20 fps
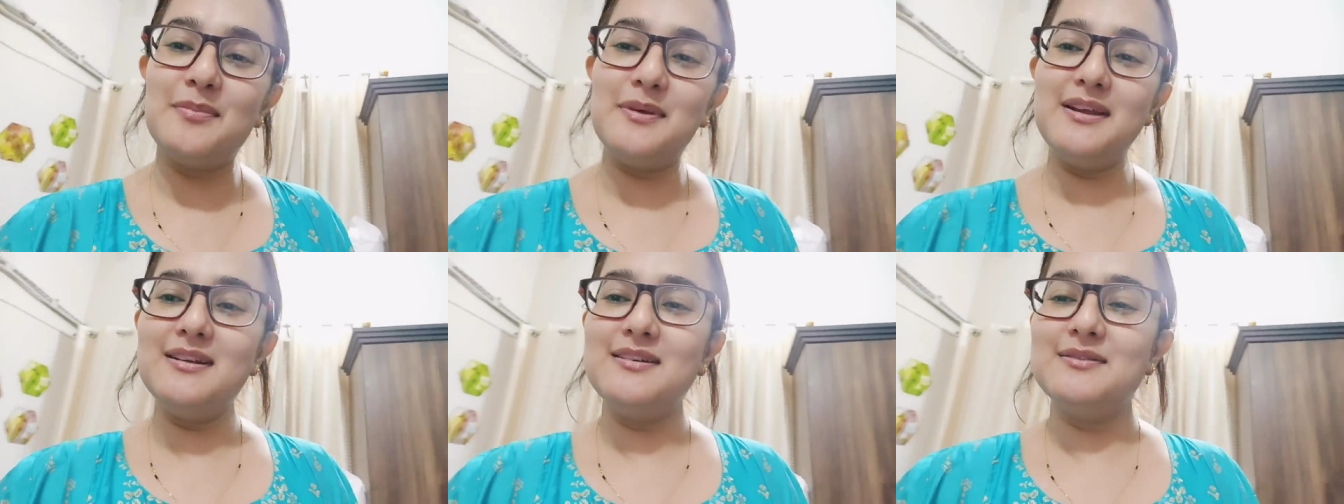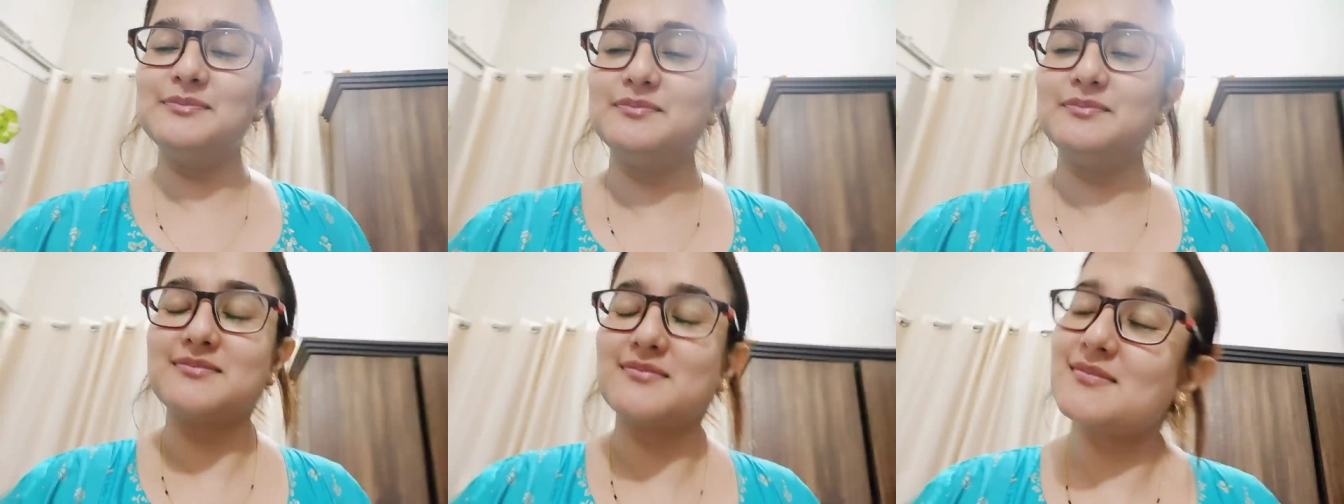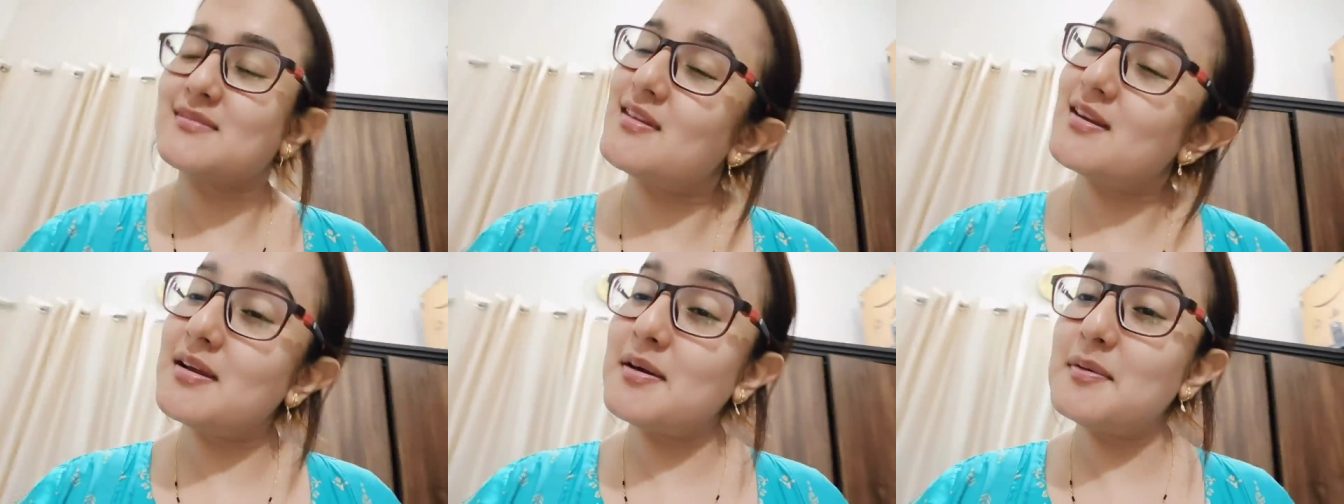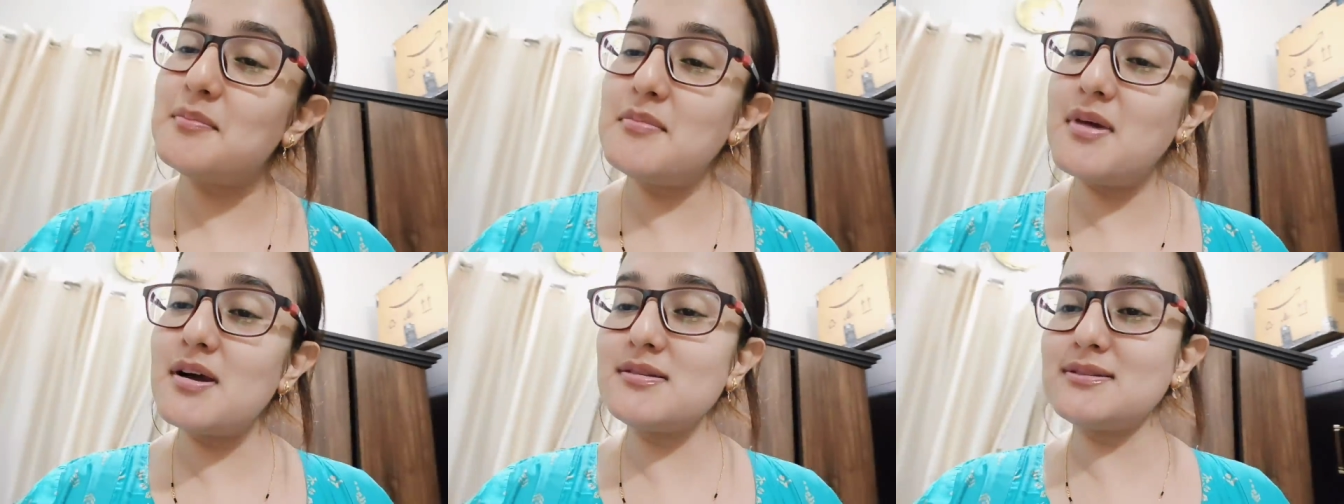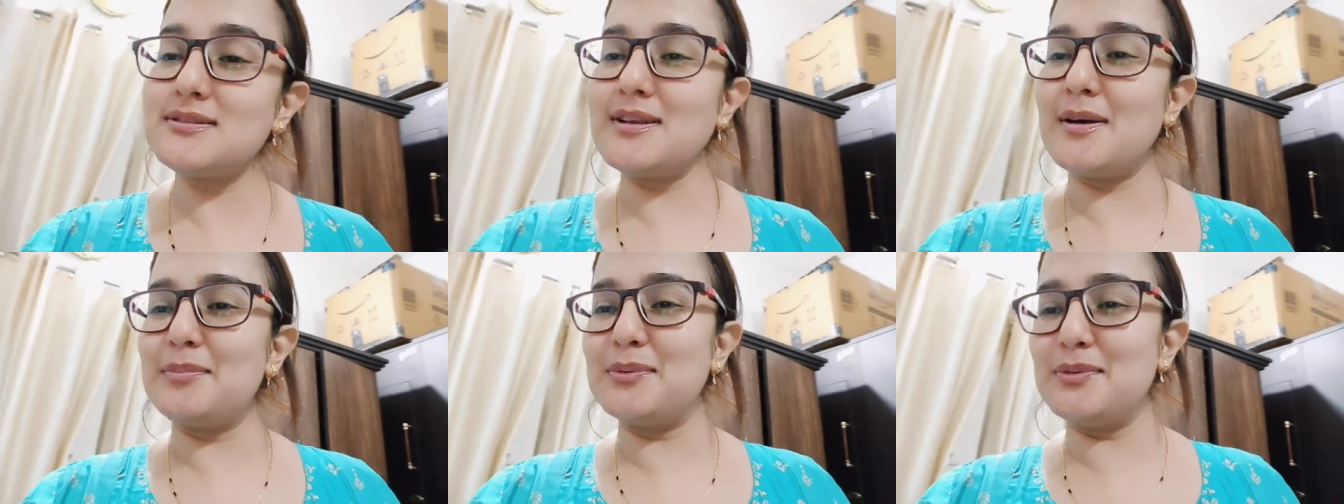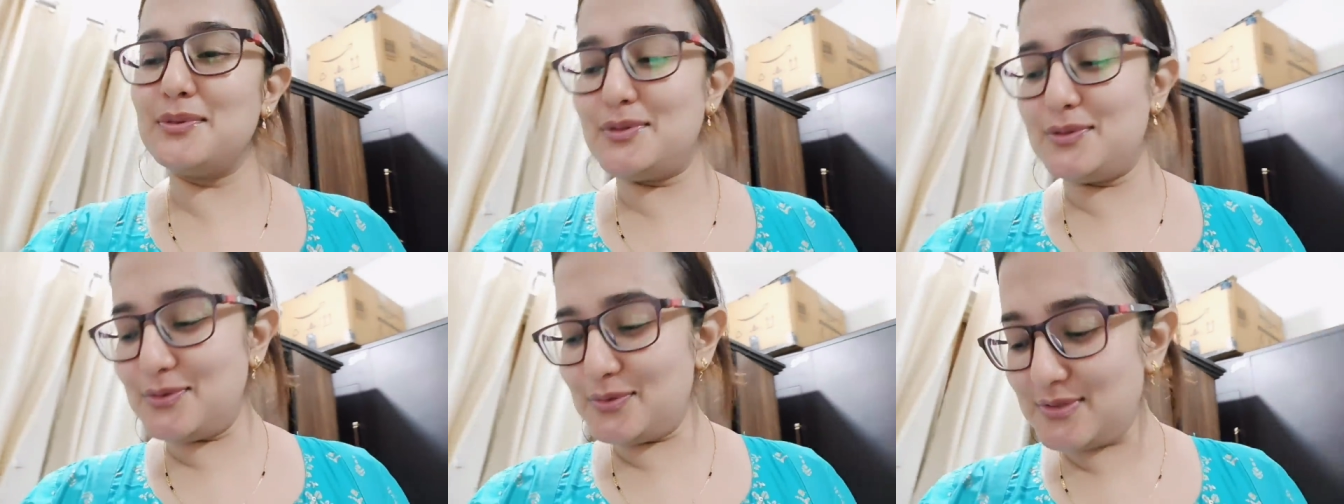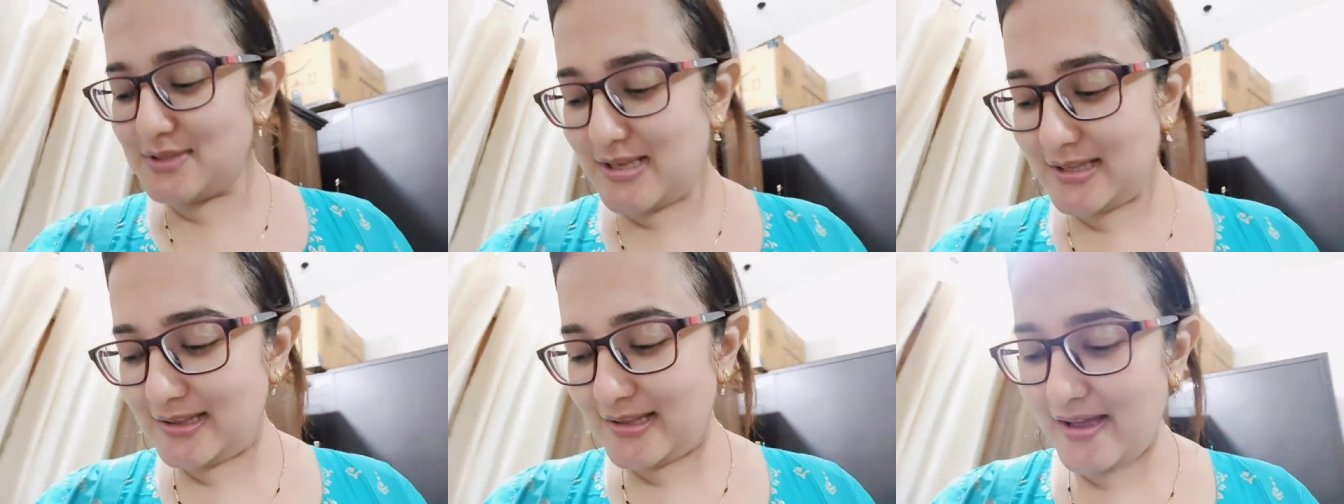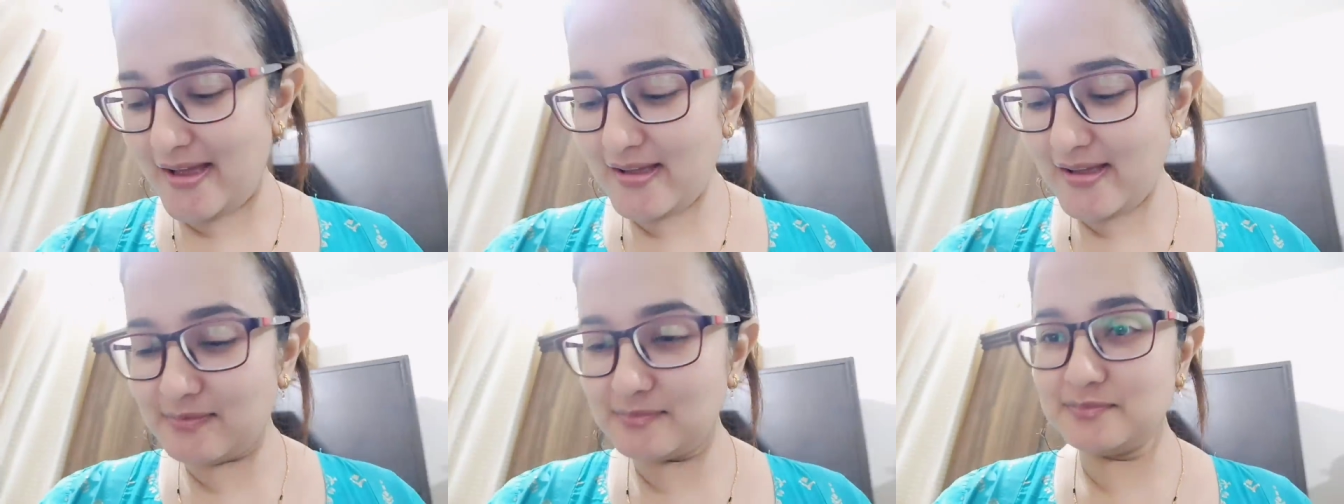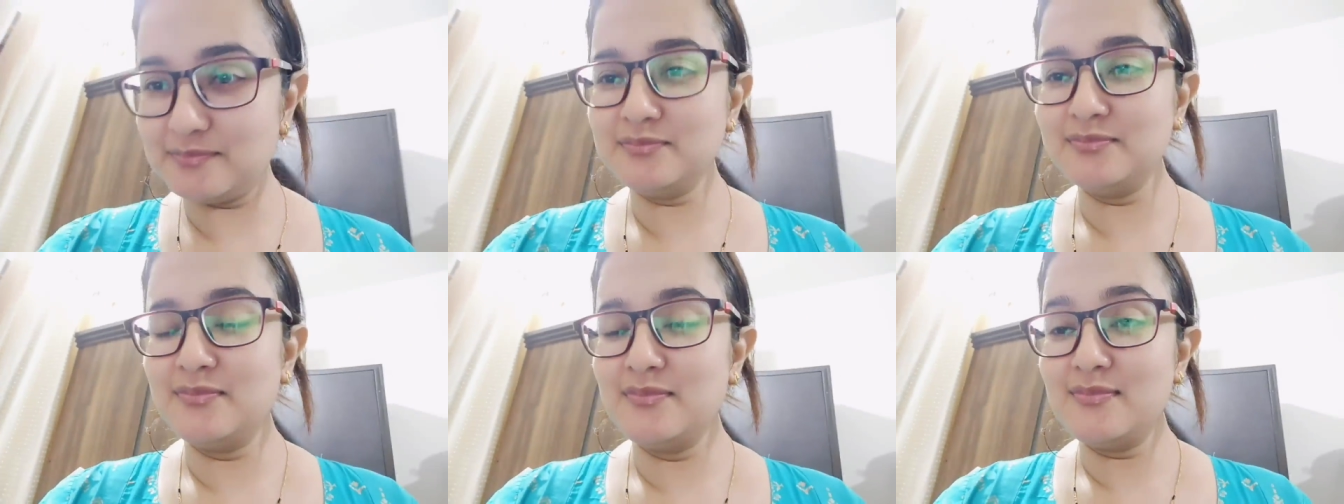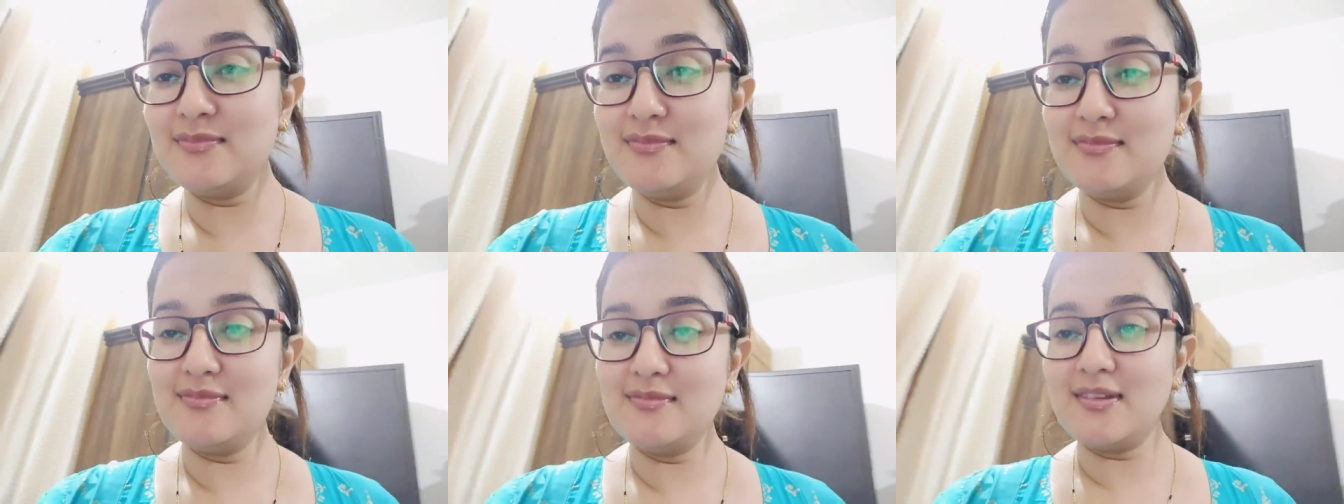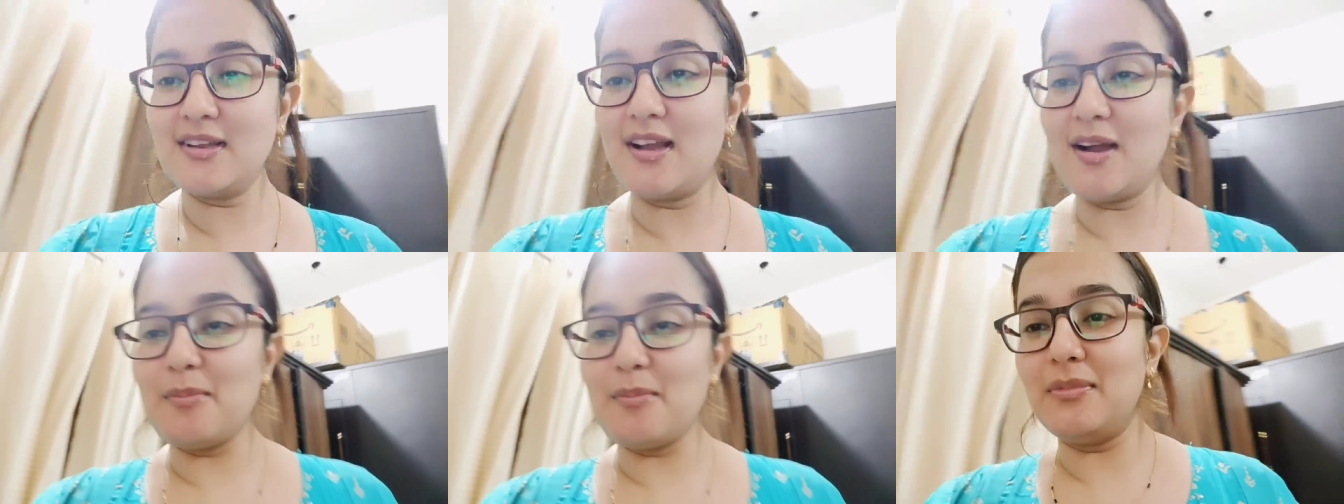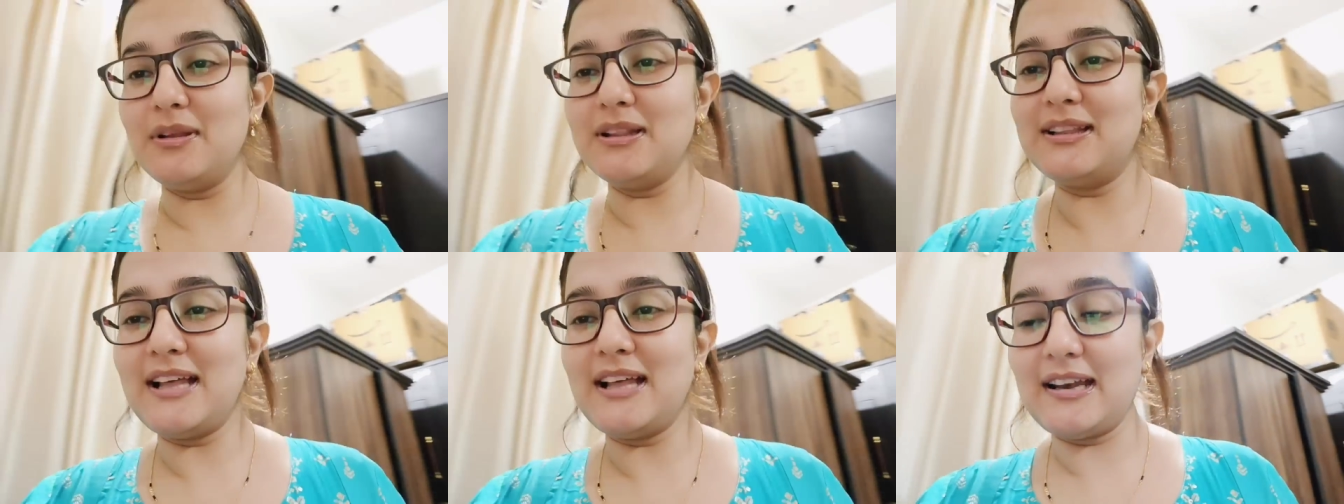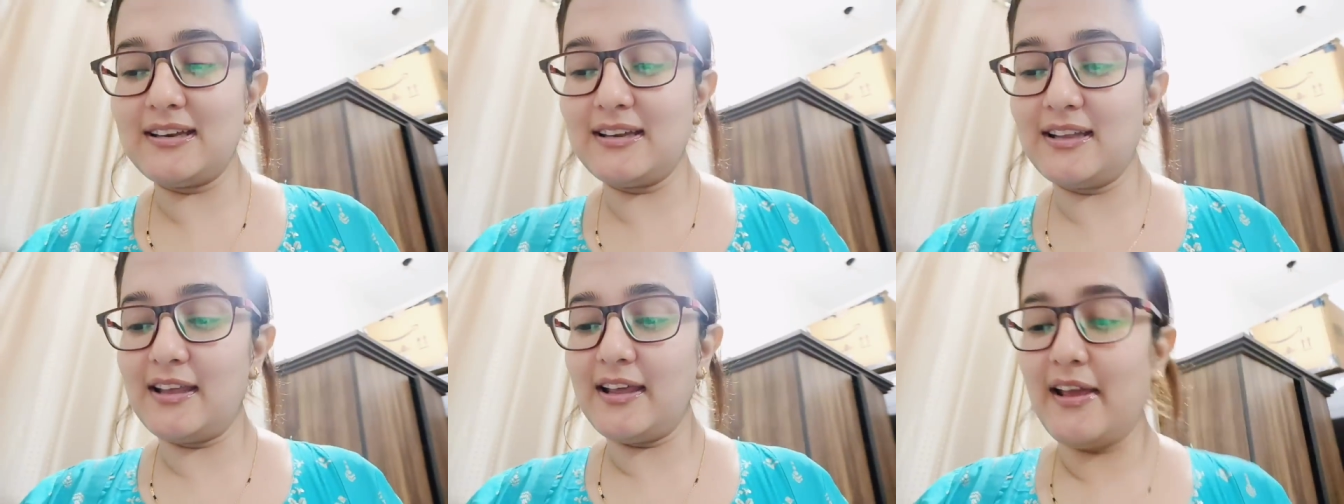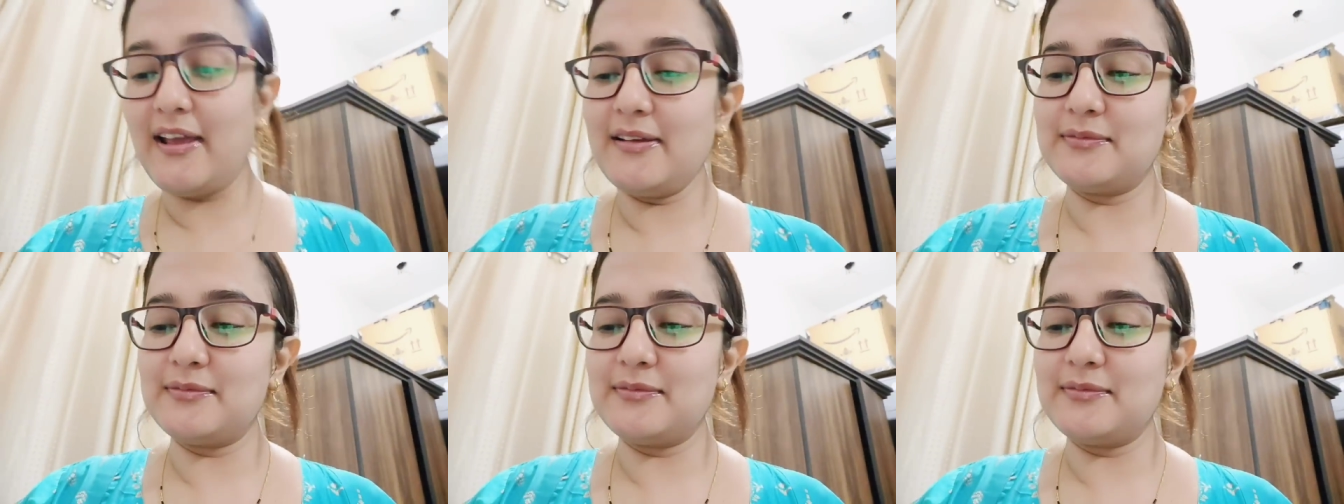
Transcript: पे मस्त अपन सो जाता है कंबल तान के